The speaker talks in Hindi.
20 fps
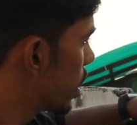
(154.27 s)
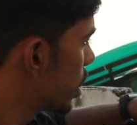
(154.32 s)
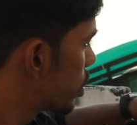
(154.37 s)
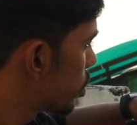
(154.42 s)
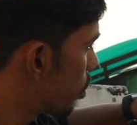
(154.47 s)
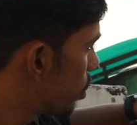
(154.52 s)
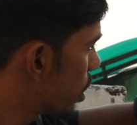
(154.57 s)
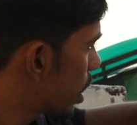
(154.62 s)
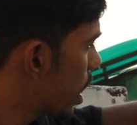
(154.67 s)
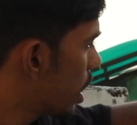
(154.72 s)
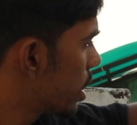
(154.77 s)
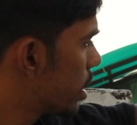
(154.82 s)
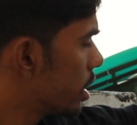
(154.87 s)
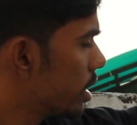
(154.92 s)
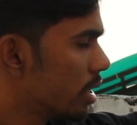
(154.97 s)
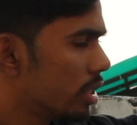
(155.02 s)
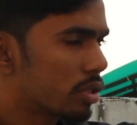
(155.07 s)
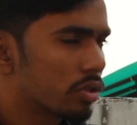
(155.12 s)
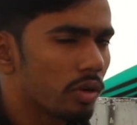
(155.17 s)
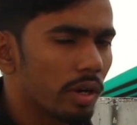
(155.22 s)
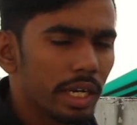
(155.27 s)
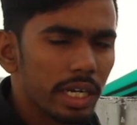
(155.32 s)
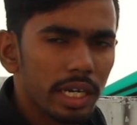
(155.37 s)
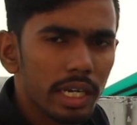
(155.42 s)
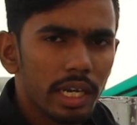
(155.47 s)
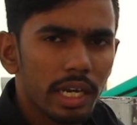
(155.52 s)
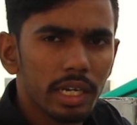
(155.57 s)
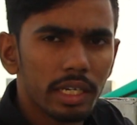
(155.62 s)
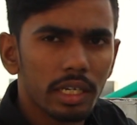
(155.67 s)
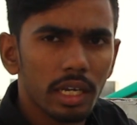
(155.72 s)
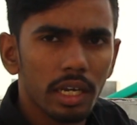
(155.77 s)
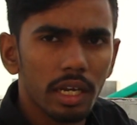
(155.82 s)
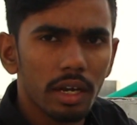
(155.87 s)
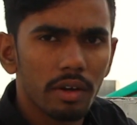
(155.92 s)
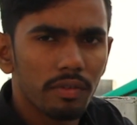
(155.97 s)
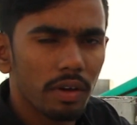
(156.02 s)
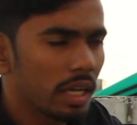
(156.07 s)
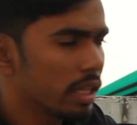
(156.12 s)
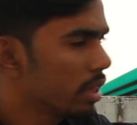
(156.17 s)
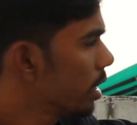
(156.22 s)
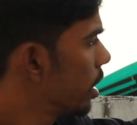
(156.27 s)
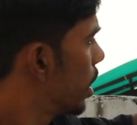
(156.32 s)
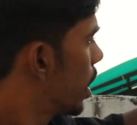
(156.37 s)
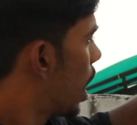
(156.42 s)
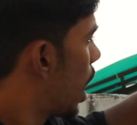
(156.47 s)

ये जो होगा इसको इंडिकेट करेगा फाइन